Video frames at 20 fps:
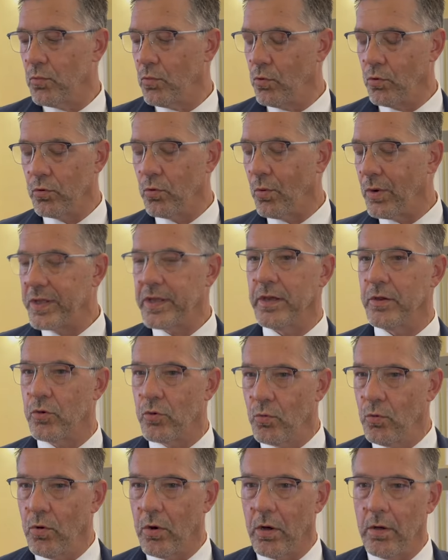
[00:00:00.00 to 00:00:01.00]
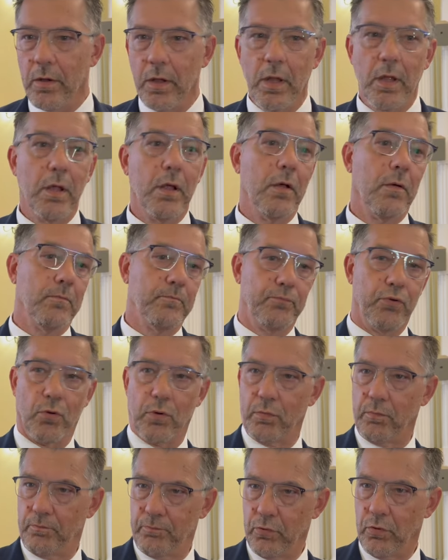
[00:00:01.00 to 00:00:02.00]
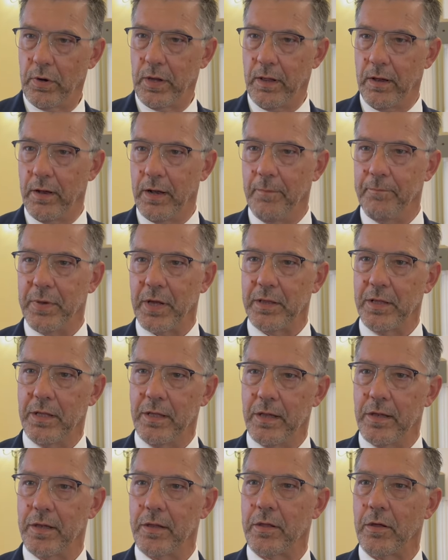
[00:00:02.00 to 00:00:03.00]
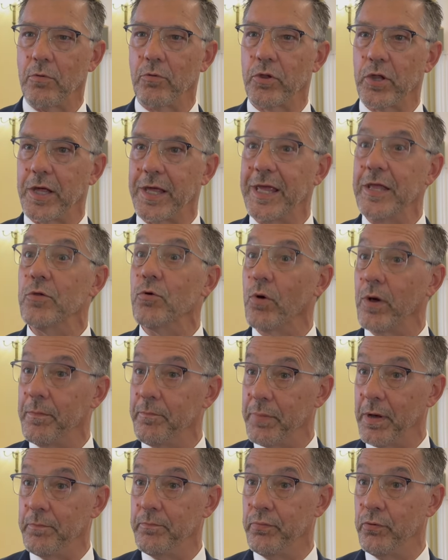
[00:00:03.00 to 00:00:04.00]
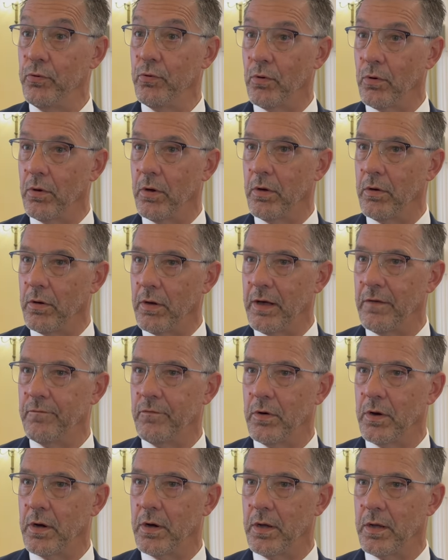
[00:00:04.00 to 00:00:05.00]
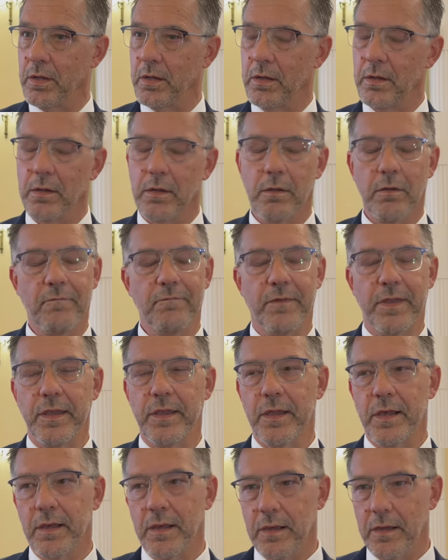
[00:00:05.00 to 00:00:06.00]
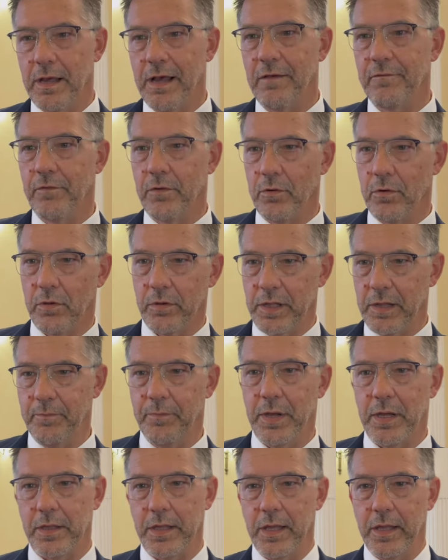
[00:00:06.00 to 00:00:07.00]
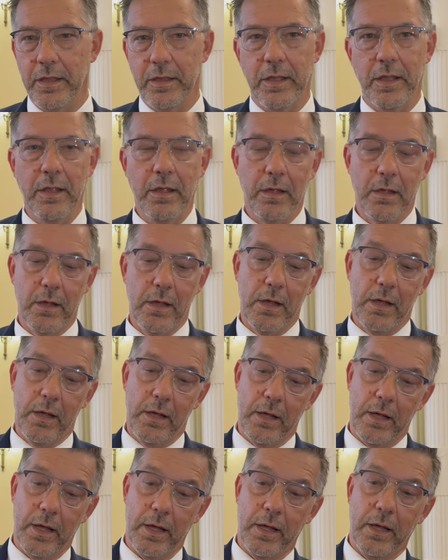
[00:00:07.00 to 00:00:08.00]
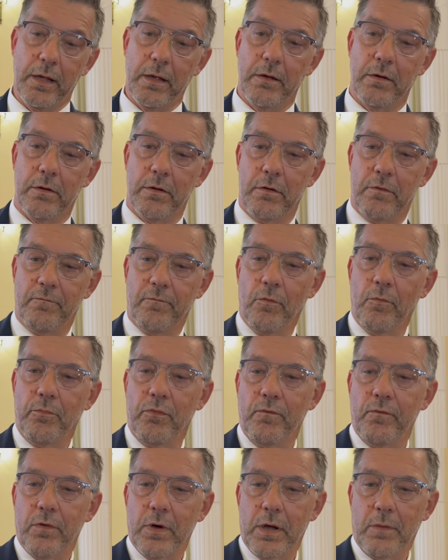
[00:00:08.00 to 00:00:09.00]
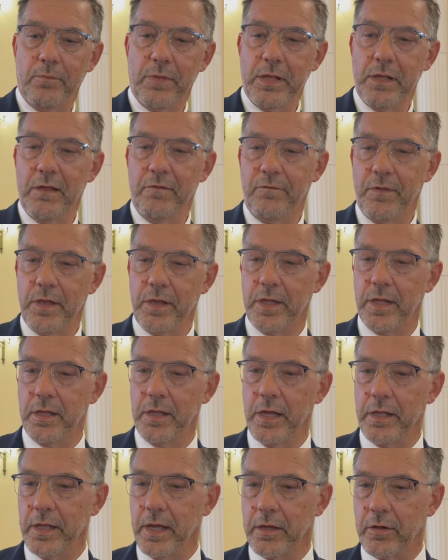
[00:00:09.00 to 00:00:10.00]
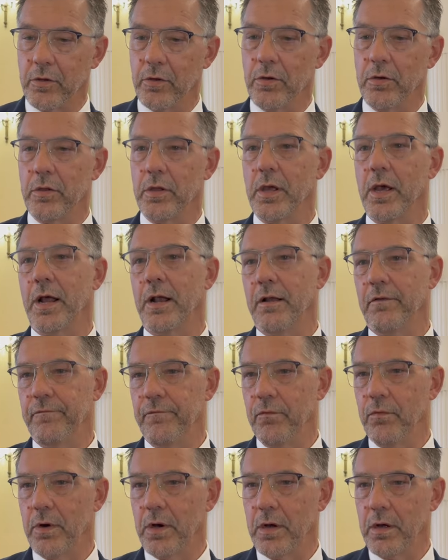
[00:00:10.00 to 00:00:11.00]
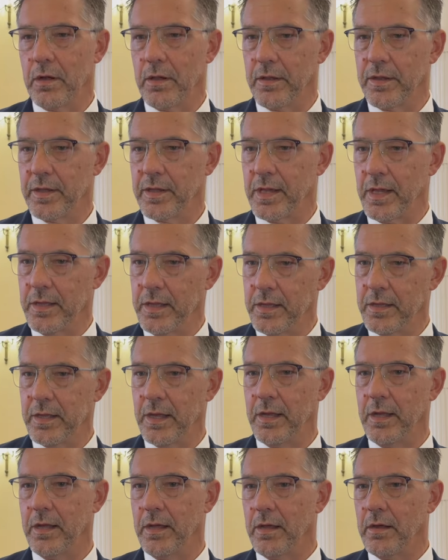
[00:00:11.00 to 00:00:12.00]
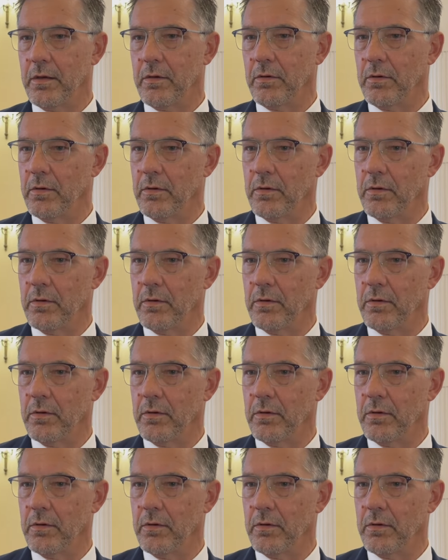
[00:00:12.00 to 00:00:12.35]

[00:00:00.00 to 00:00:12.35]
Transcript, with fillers: au droit de séjour pour, pour la partie des étrangers qui n'auraient pas pu euh, avoir un visa avant leur départ d'Haïti et euh, vont pouvoir bénéficier d'un accueil à la fois sanitaire,